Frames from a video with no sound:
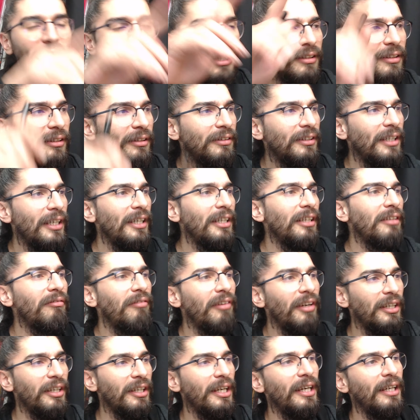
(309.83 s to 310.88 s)
değilinin değili
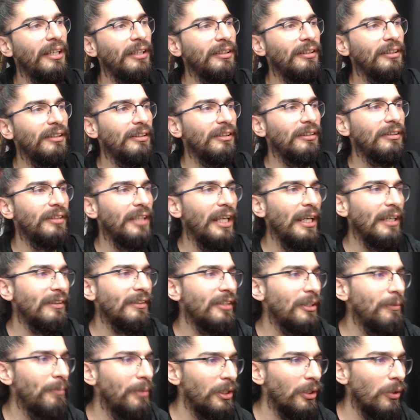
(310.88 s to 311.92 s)
ve R
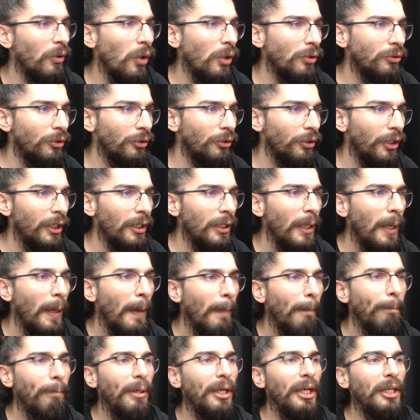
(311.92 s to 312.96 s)
denktir 1 olduğuna göre
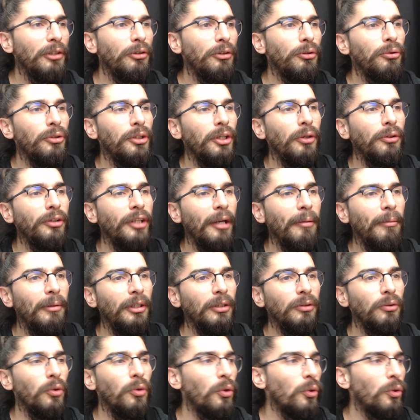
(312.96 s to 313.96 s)
P, Q, R önemlilerinin